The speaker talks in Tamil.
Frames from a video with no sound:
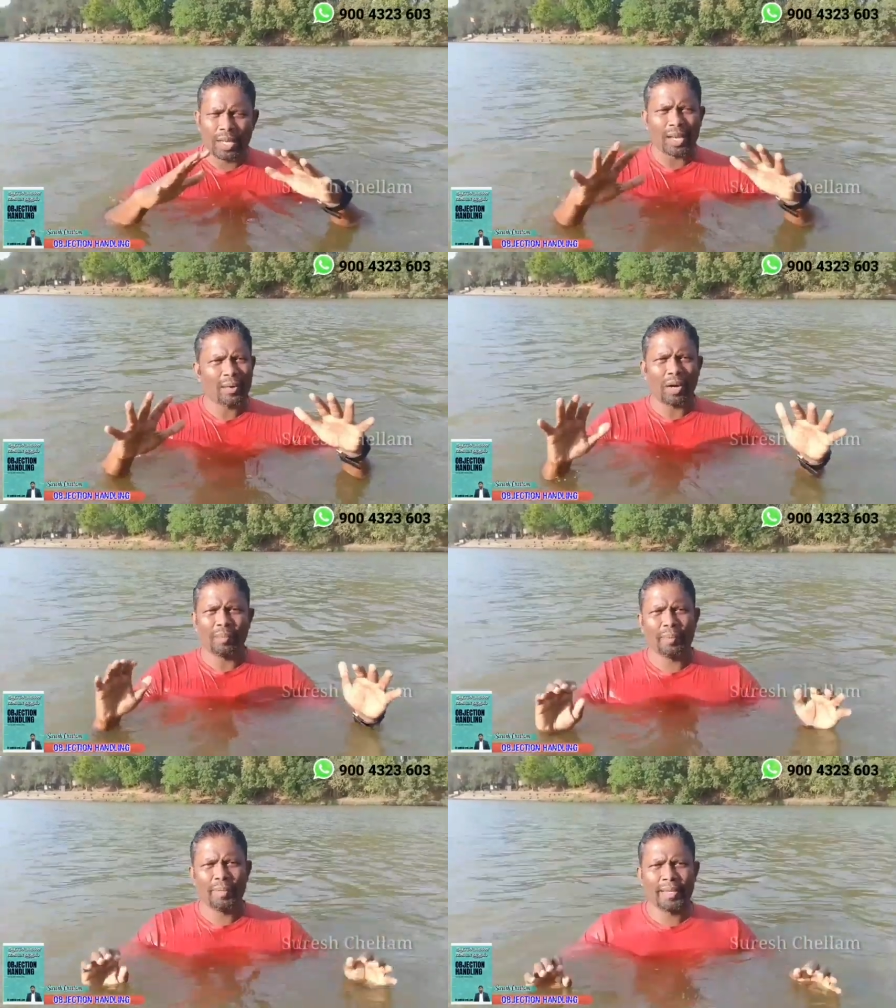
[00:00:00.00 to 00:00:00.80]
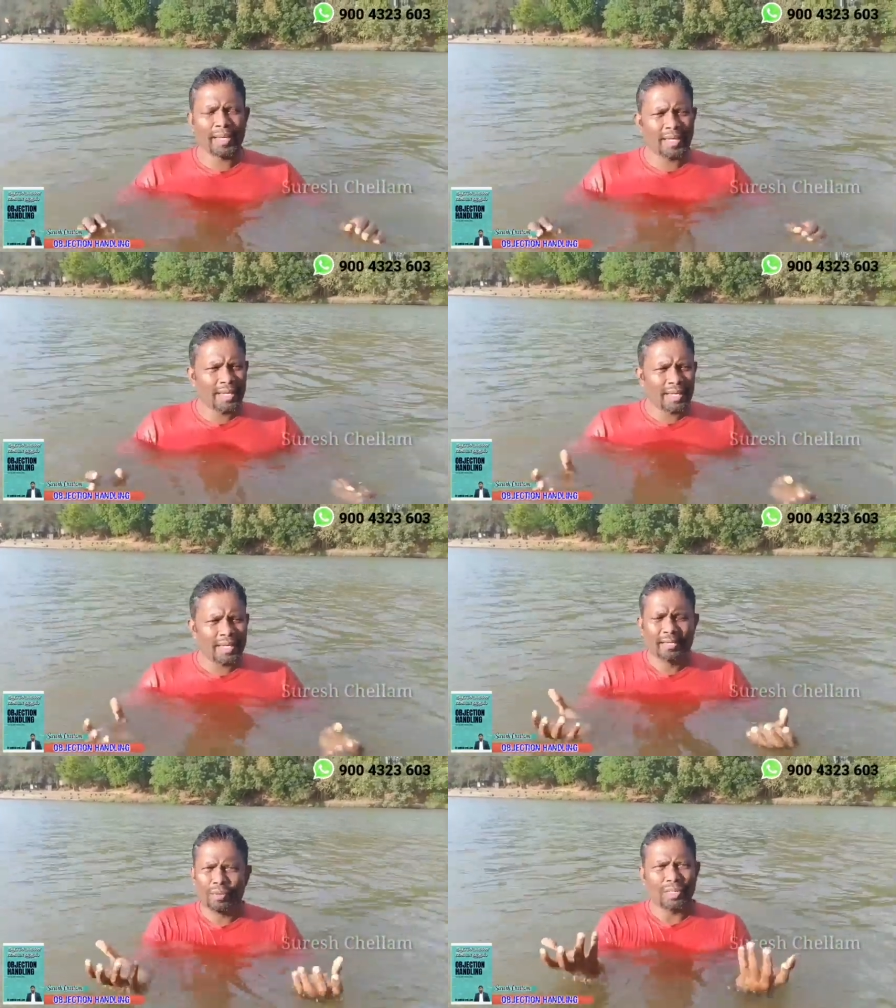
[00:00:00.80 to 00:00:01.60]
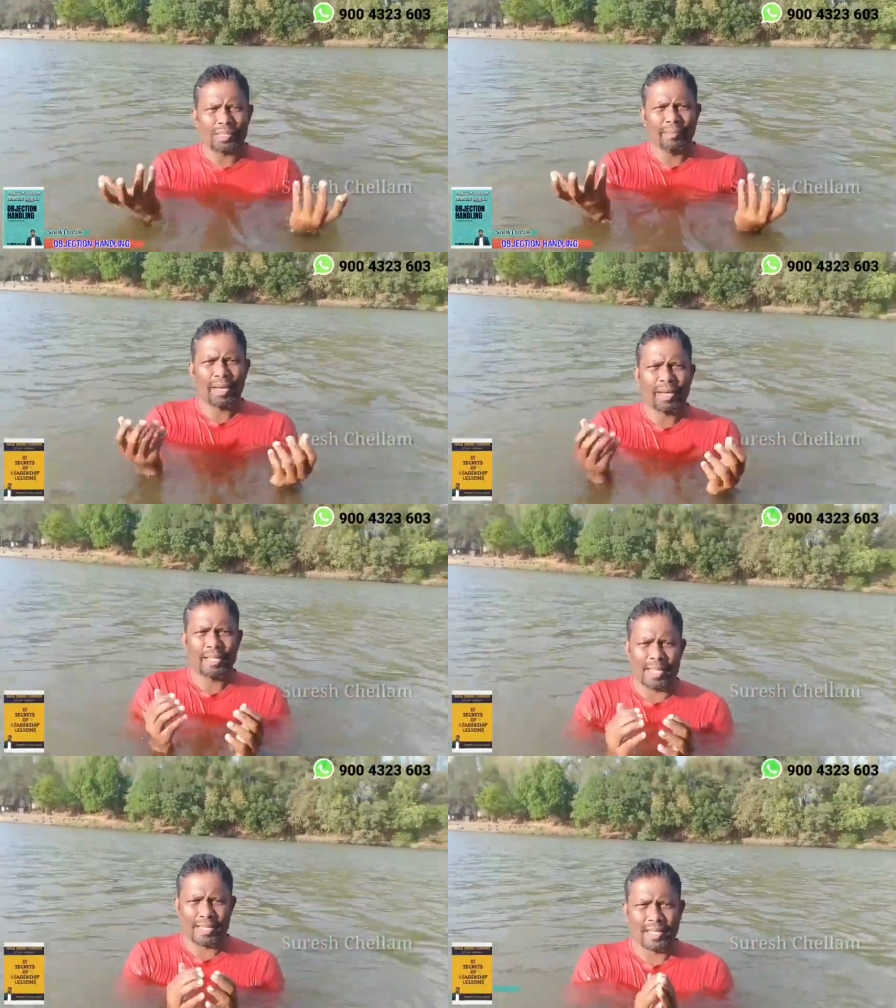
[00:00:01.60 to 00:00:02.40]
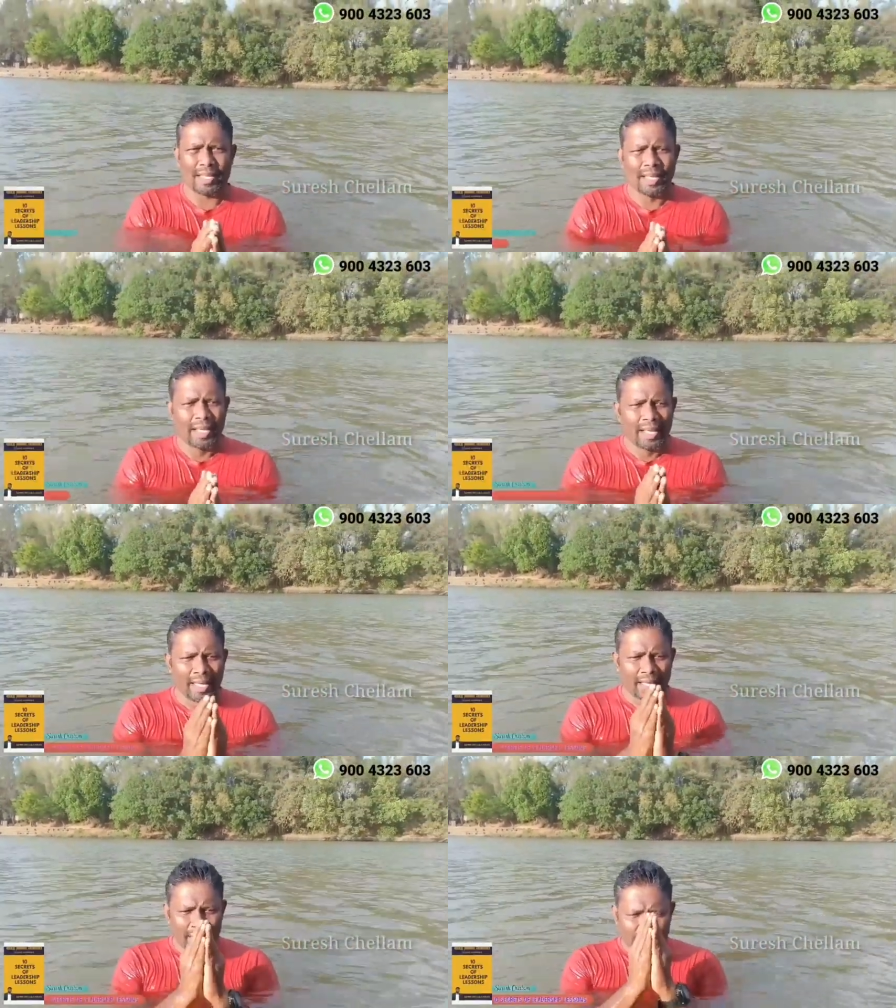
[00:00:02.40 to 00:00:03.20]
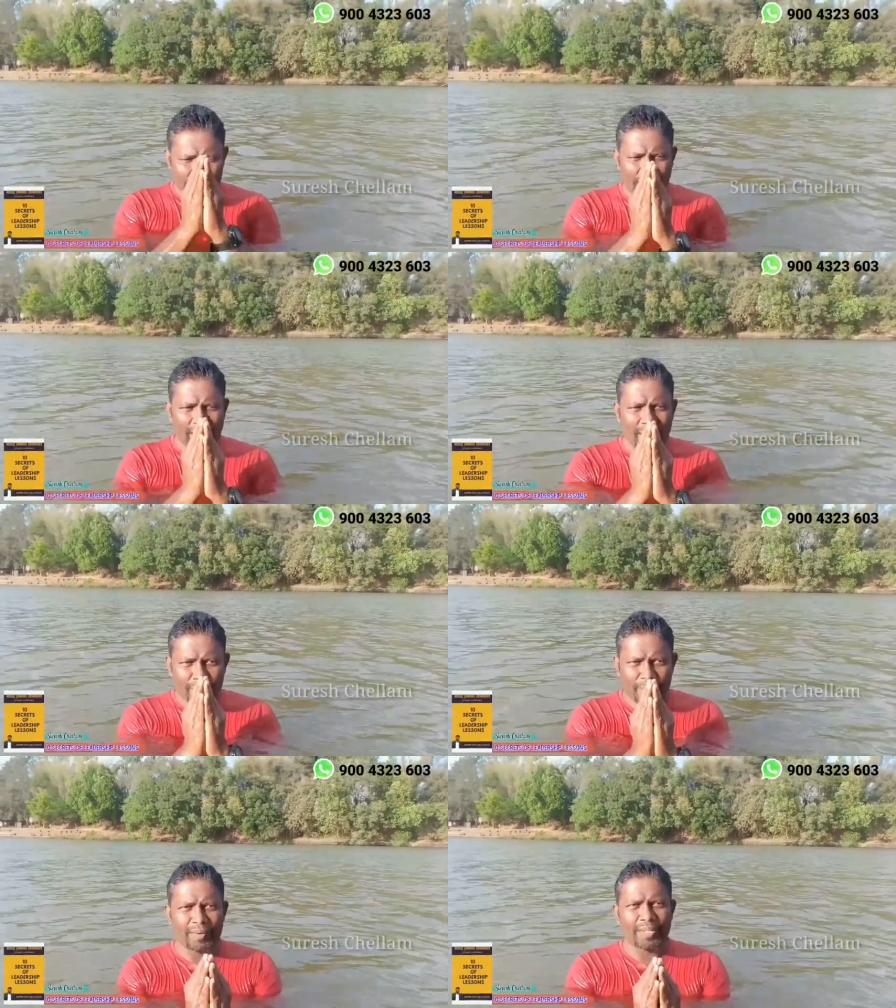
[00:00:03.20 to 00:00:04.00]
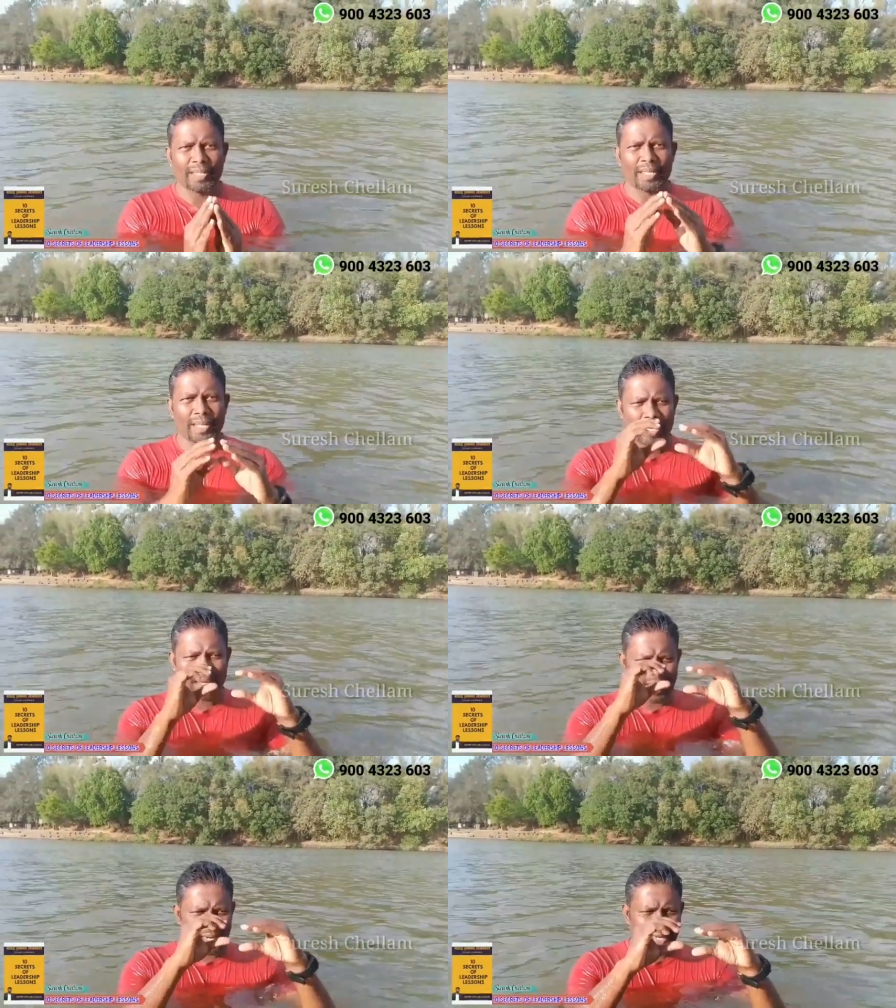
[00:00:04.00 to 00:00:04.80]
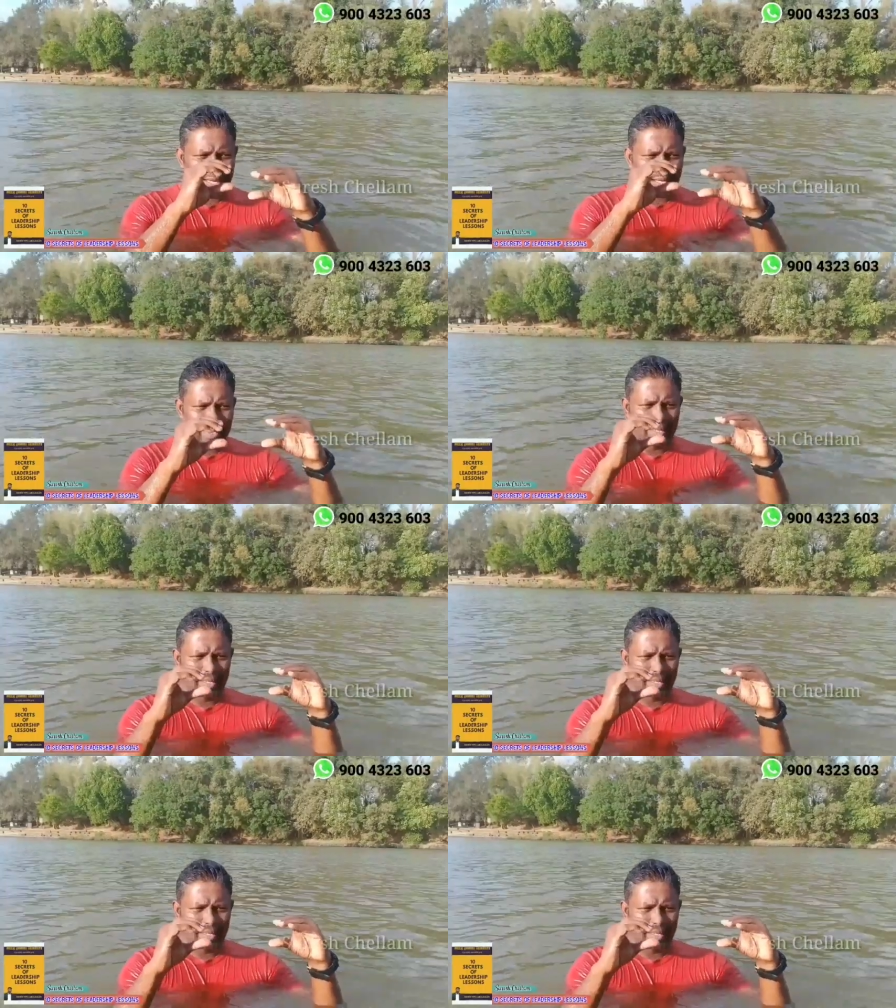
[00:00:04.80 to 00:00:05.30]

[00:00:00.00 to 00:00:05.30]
எல்லாம் குழம்பி போய் இருக்காங்க இன்னும் சம்பாதிக்கல ஜாஸ்தி இவங்க இப்போ வந்து அந்த கரெக்டாக